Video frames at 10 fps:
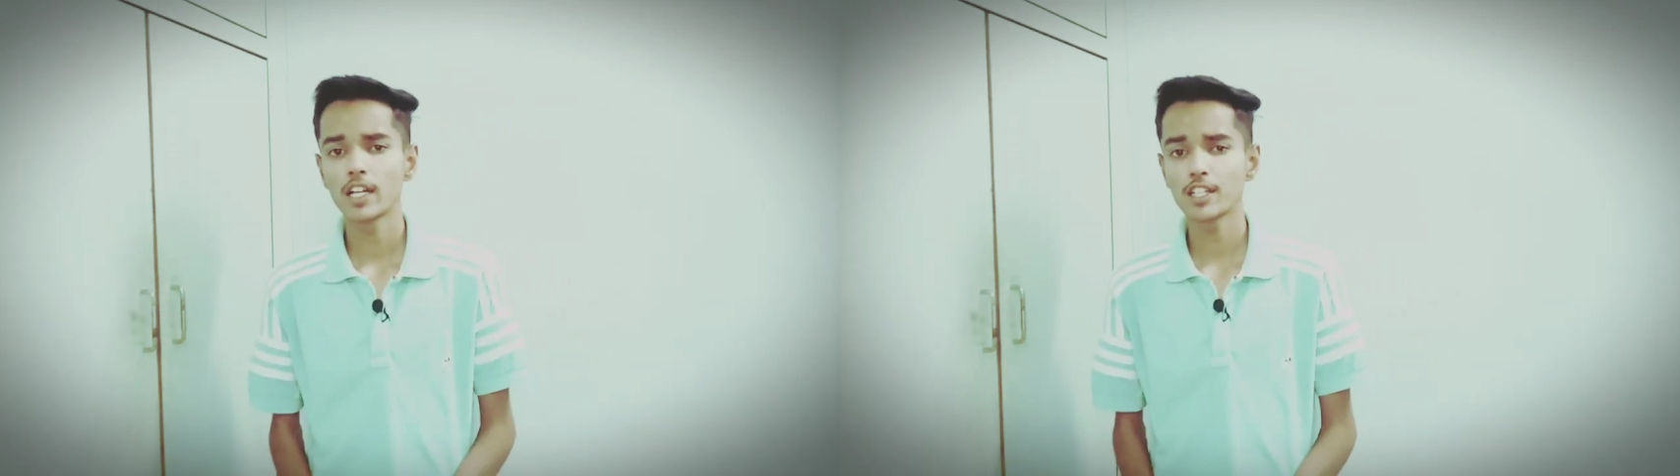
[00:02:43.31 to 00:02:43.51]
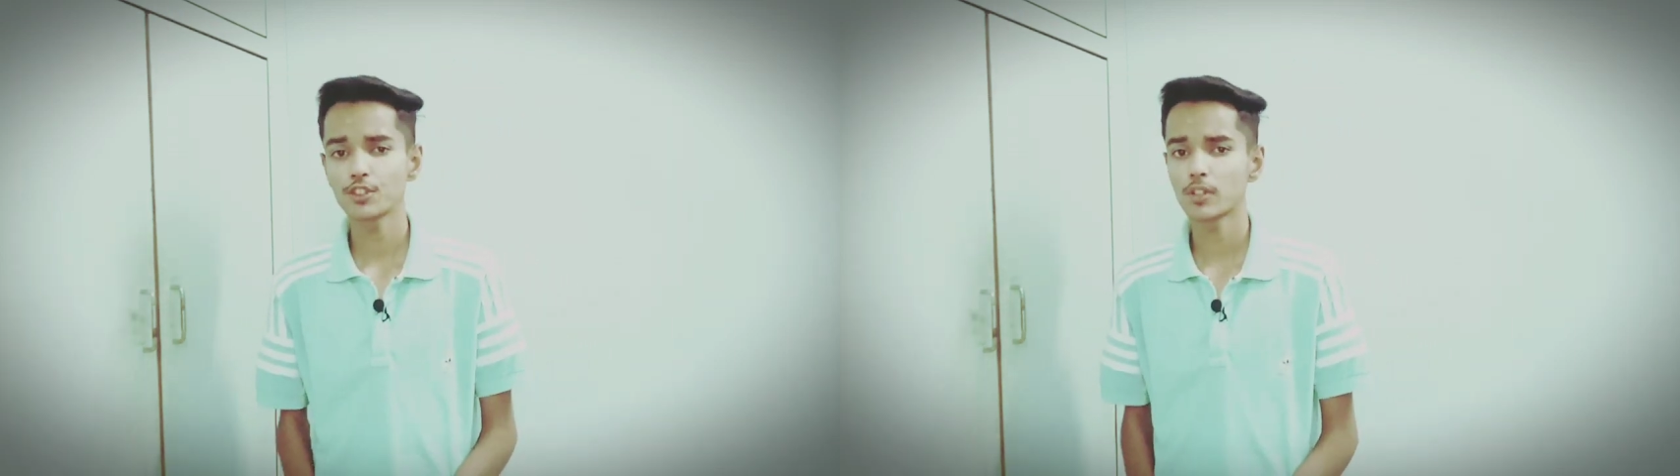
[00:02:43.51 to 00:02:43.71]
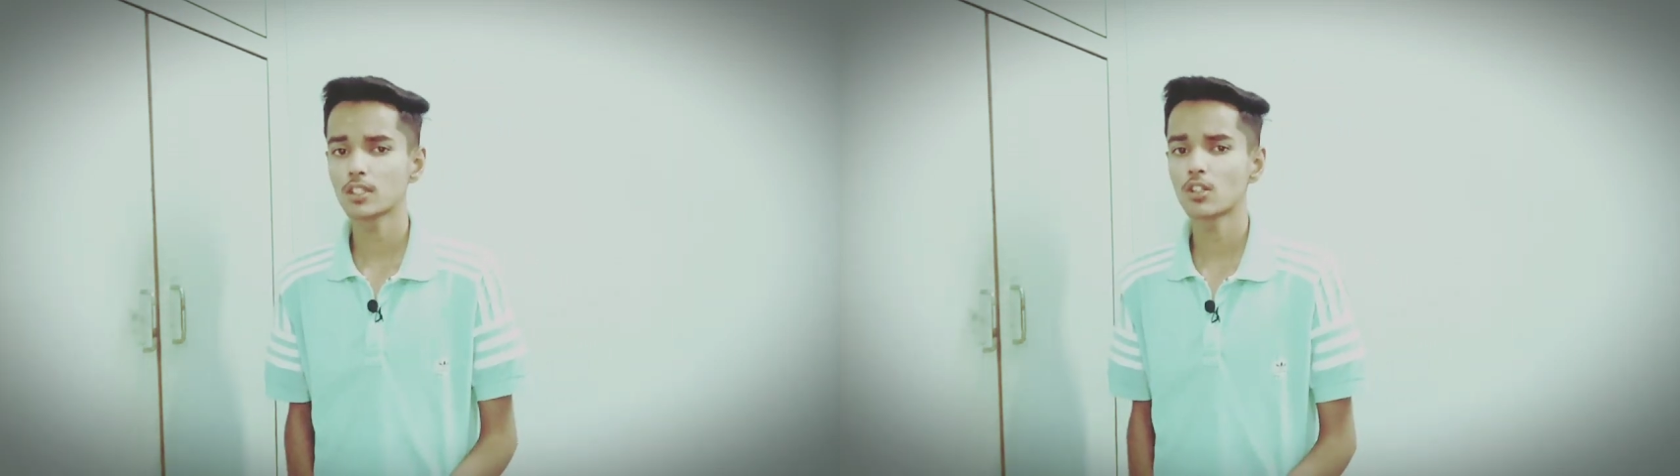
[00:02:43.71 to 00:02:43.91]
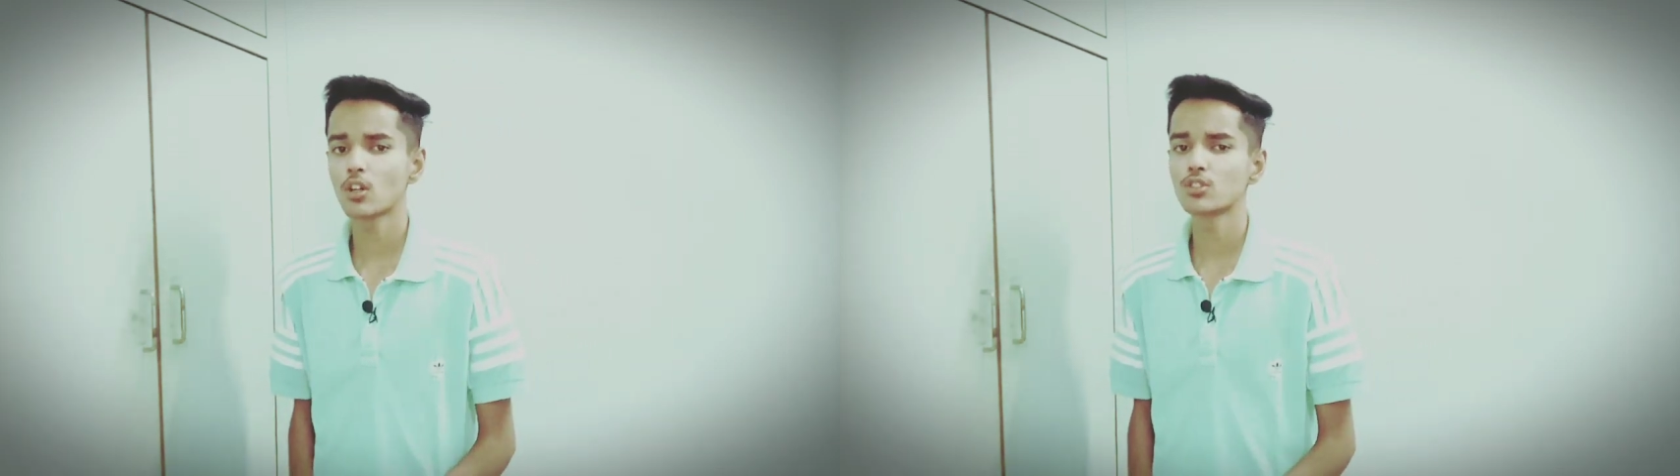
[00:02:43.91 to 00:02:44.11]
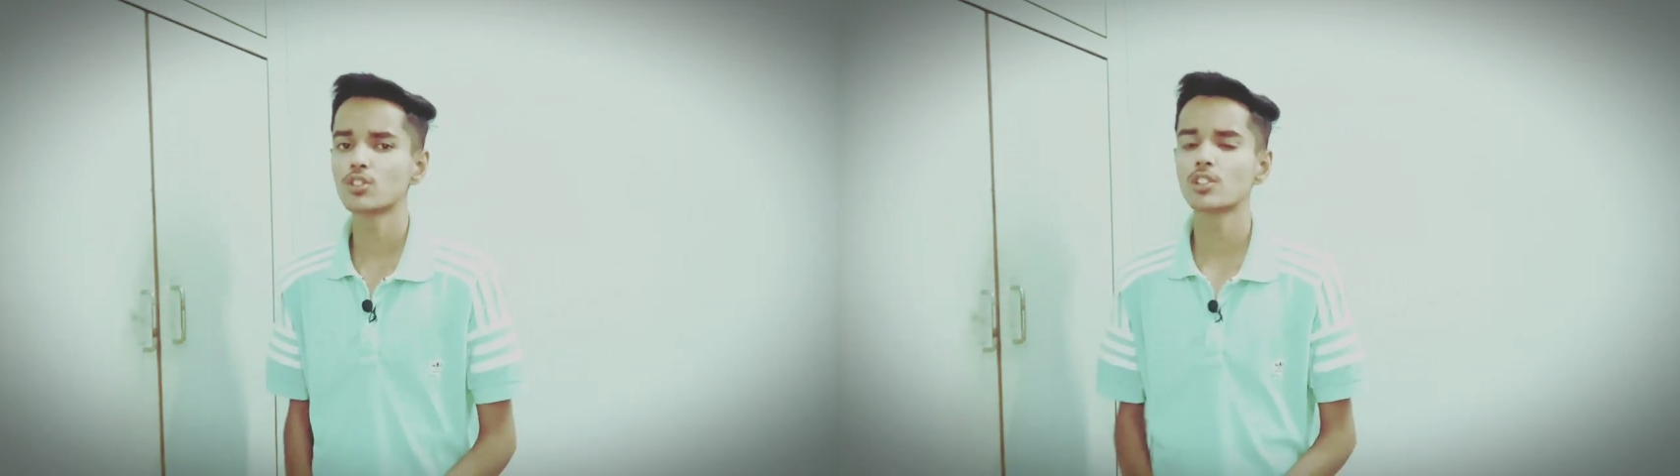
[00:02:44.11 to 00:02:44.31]
लेटेस्ट वर्जन
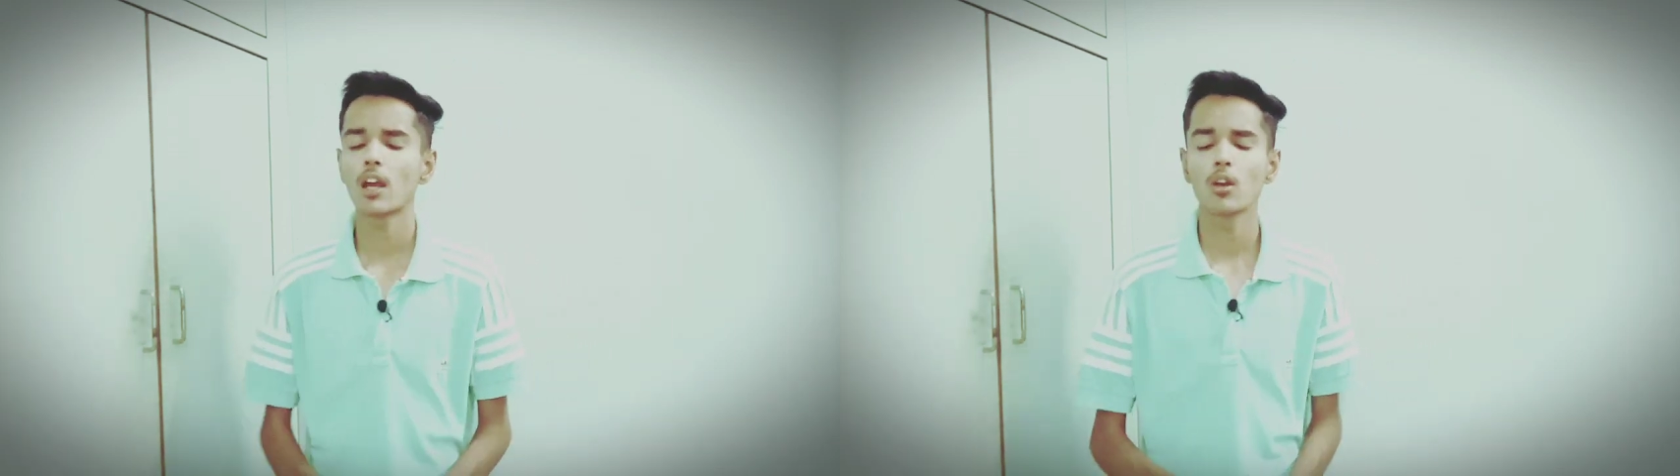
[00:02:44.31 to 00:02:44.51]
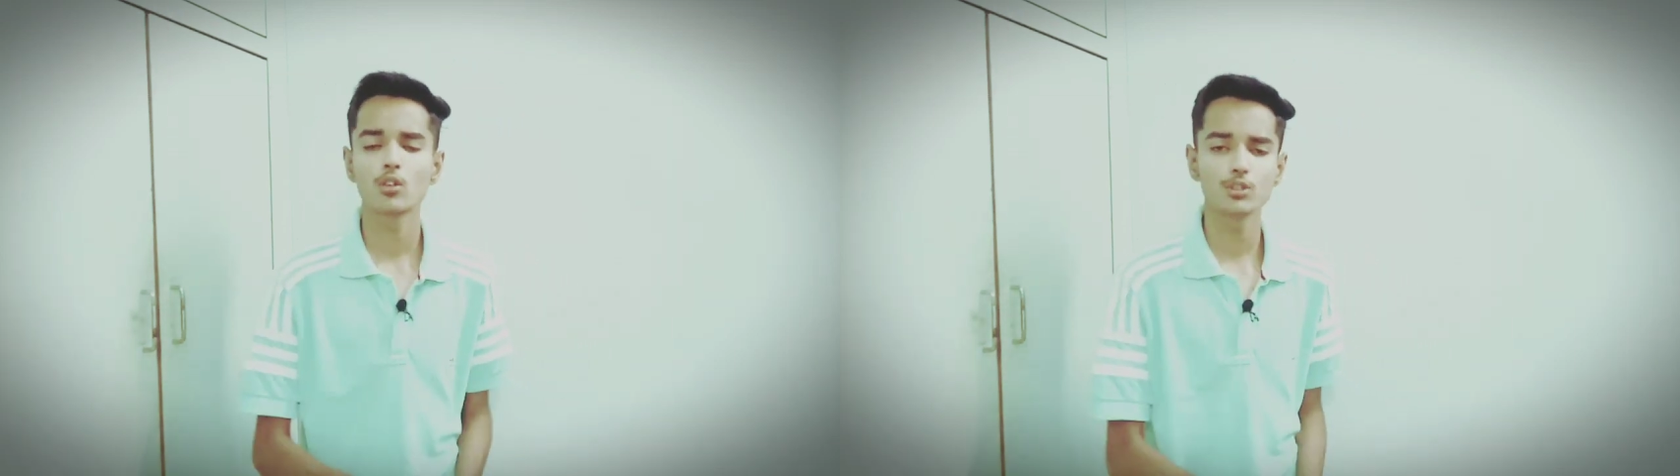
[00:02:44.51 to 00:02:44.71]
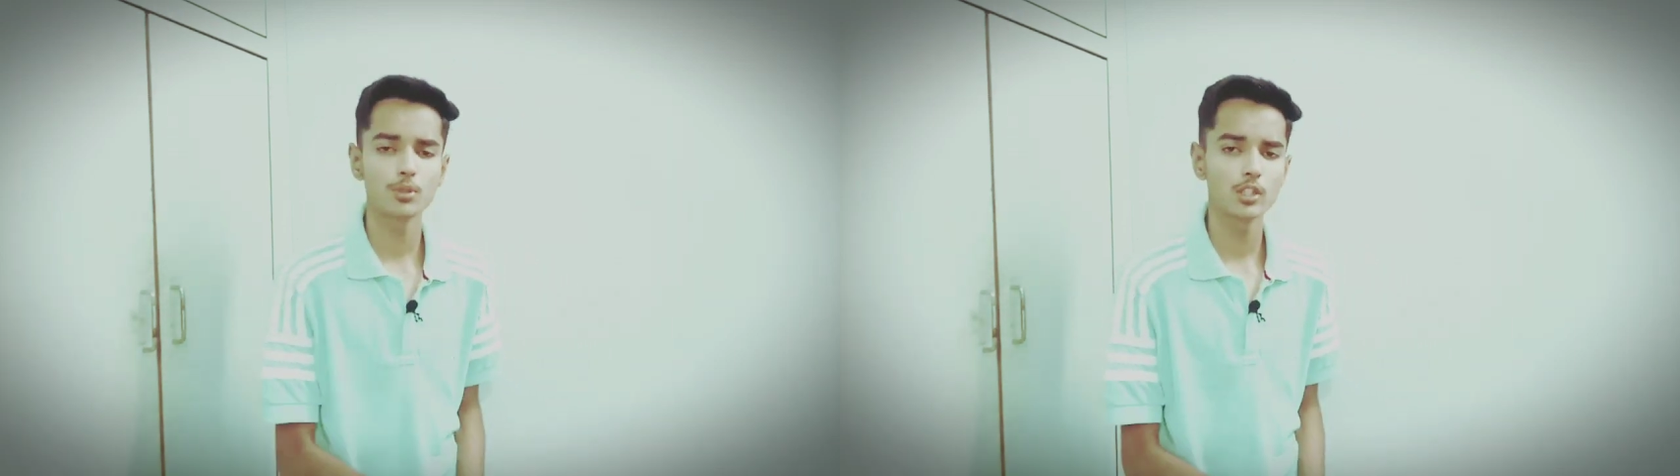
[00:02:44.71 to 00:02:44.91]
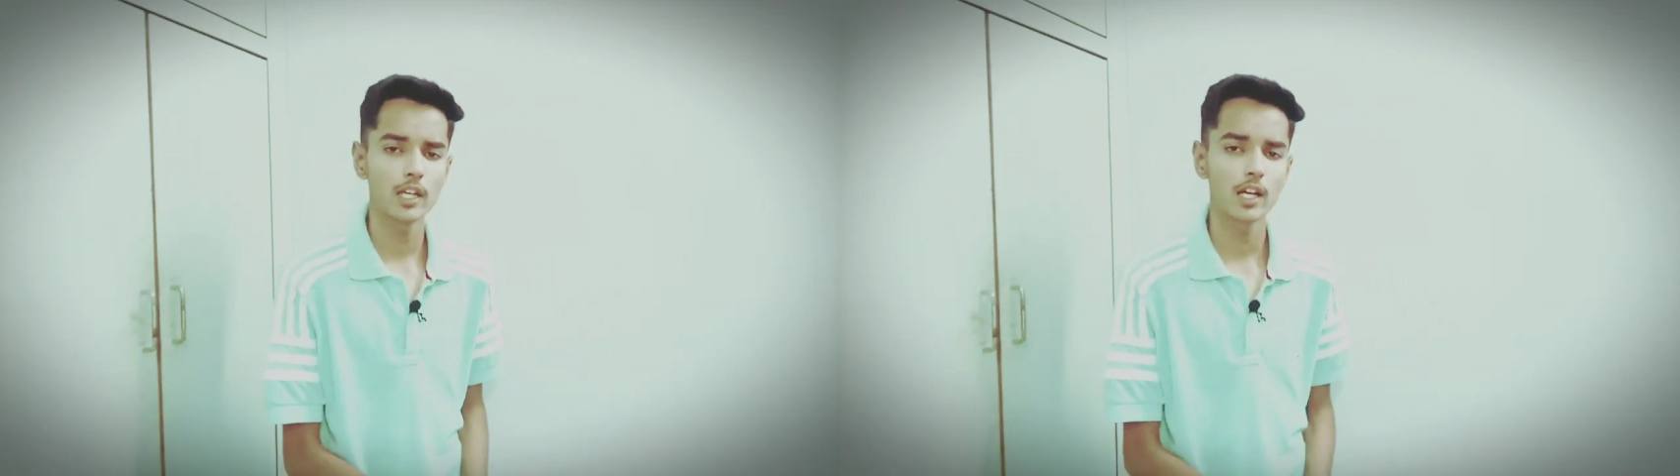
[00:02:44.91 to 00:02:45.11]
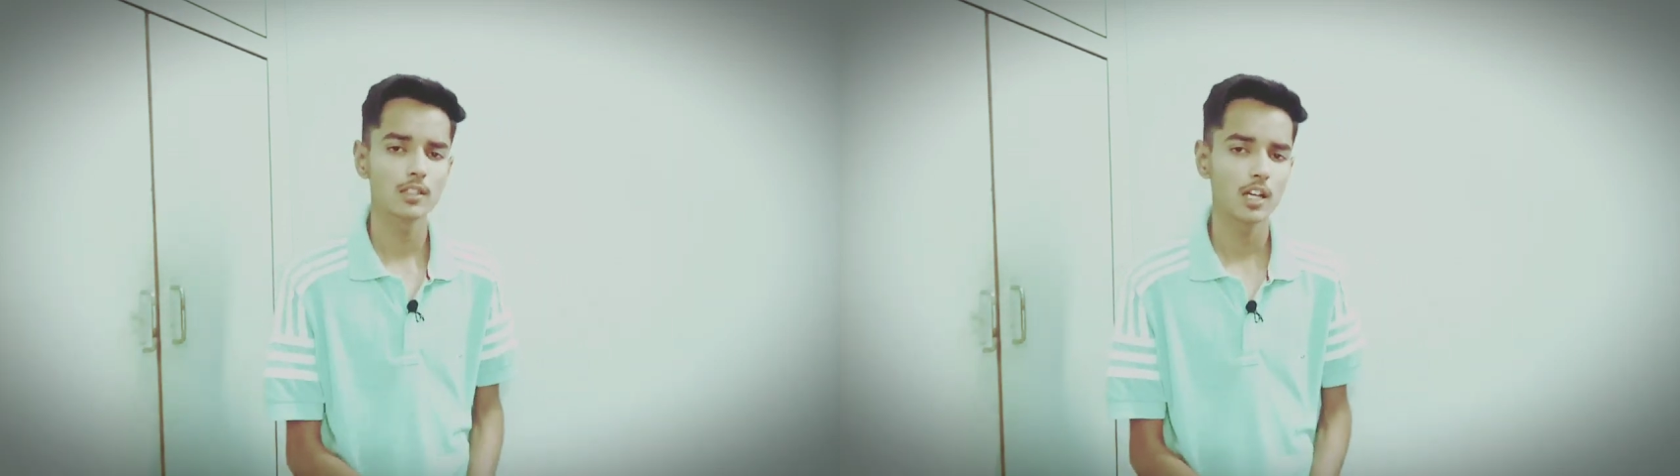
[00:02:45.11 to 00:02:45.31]
होगा जो इस साल लॉन्च भी हो
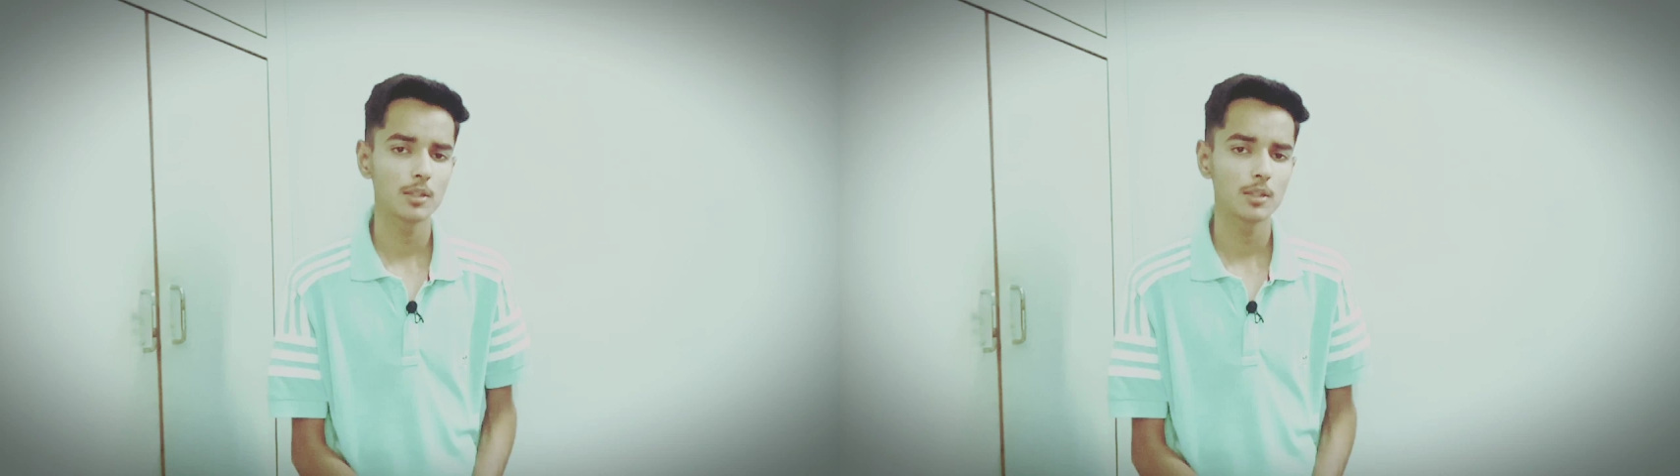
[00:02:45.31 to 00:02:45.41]
जाएगा